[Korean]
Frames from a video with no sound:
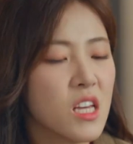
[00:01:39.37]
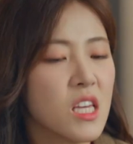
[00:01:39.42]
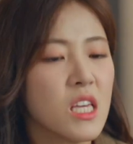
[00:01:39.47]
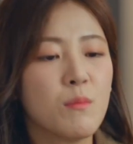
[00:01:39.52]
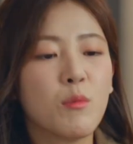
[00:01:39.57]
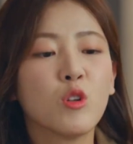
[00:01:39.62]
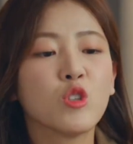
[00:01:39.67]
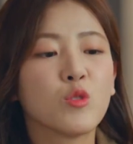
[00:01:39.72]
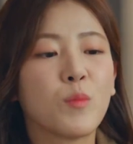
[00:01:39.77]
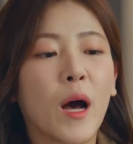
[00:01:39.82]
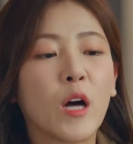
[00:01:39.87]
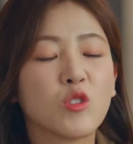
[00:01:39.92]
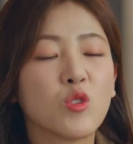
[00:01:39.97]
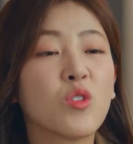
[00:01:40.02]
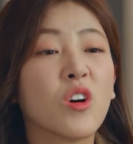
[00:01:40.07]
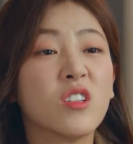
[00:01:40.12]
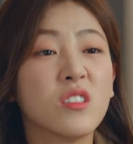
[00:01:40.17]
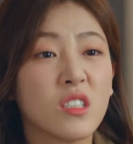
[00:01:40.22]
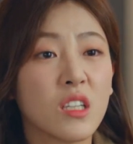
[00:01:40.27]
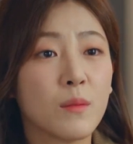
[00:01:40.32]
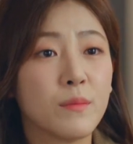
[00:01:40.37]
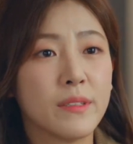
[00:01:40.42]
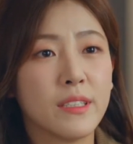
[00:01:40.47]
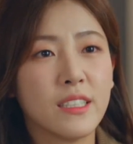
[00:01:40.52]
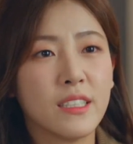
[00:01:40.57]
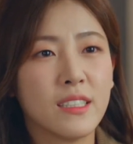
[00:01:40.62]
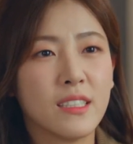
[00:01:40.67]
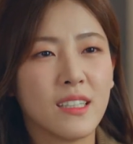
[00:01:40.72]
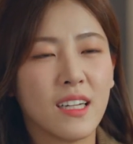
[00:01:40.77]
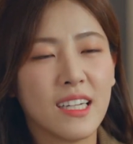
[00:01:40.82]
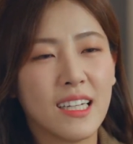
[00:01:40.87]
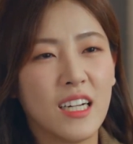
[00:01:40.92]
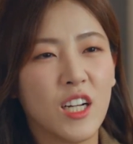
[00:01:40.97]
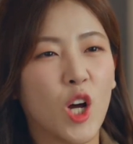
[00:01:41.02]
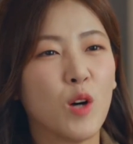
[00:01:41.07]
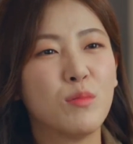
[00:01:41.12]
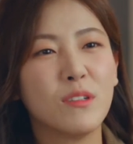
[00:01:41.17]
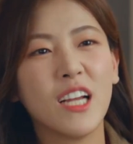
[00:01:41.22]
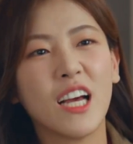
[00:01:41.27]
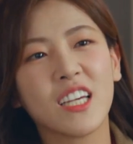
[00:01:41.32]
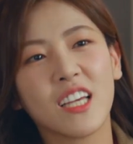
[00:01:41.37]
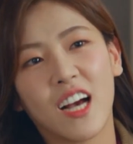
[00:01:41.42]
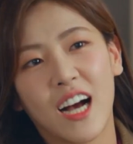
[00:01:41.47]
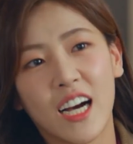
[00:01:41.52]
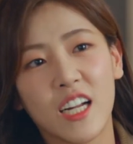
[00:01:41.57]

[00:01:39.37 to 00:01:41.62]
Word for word: 이번 주 방송 컨셉은 러블리하게